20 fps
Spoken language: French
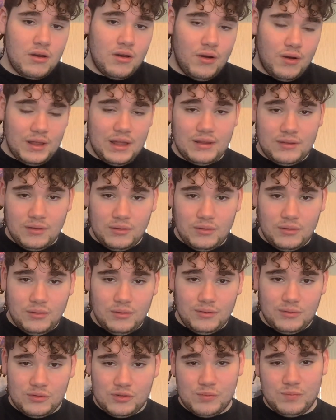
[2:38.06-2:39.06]
En attendant,
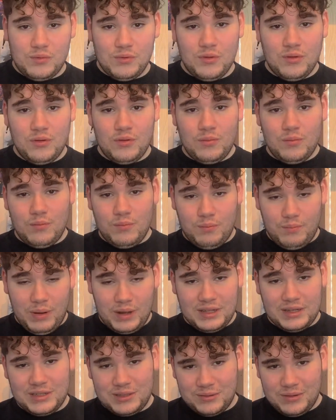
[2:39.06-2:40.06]
tu peux
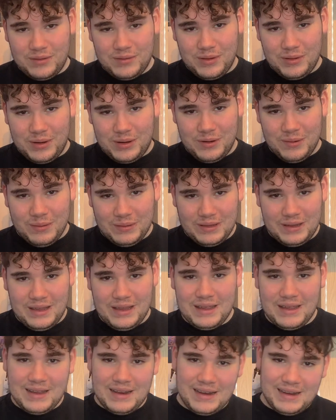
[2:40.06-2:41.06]
partager ton avis dans les commentaires,
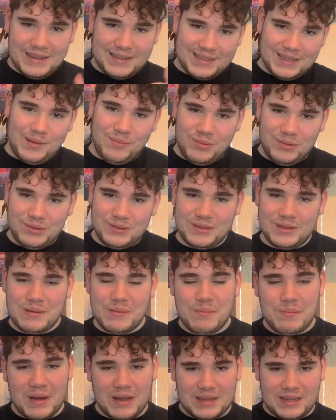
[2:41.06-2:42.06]
laisser un pouce,
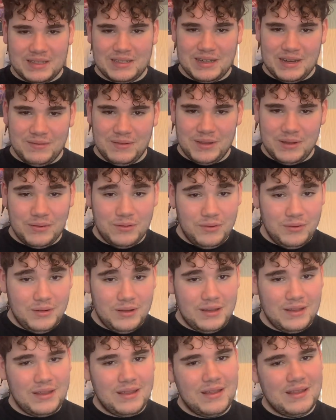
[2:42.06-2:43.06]
partager la vidéo,
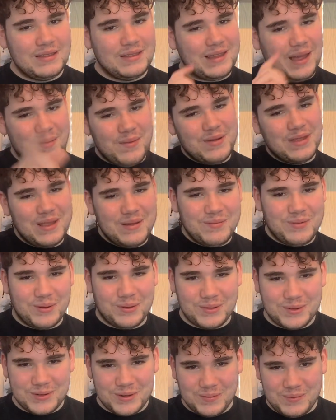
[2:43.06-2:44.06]
t'abonner pour
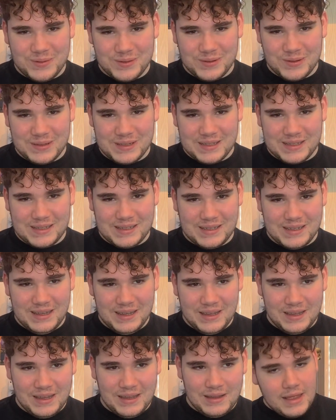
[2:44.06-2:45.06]
toujours plus de DC,
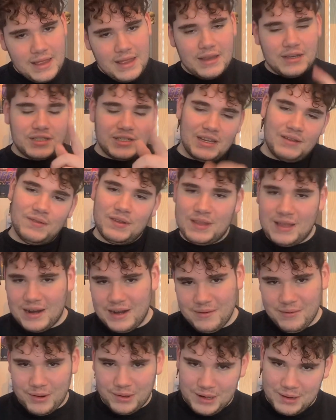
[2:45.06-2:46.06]
et je t'invite à aller
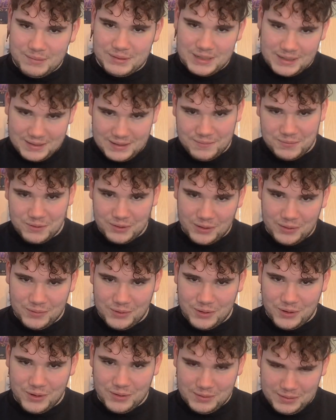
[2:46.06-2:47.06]
voir quand même Shazam, de
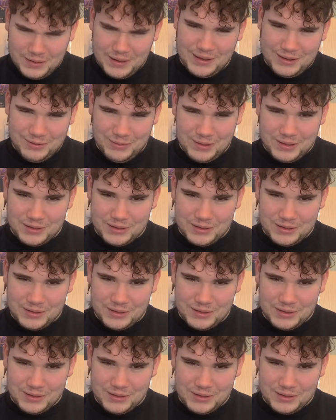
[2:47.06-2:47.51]
Laisse-lui sa